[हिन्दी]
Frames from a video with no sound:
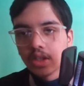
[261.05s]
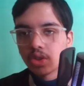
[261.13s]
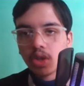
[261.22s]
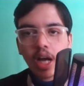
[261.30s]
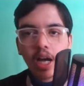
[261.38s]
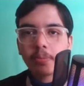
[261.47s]
तो
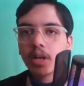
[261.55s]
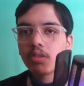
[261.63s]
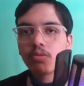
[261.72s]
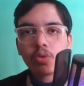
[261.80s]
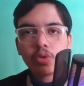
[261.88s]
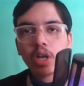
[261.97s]
आपका
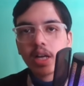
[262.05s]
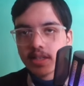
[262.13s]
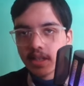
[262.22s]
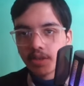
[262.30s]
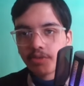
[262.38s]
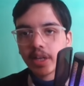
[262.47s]
वो कास्ट
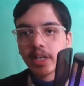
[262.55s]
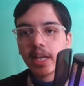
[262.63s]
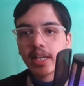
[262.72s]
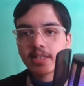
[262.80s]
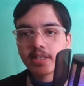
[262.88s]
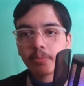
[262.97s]
सर्टिफिकेट
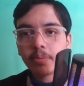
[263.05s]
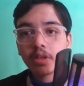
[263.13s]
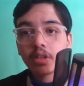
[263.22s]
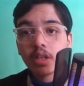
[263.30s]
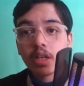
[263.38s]
एक्सेप्ट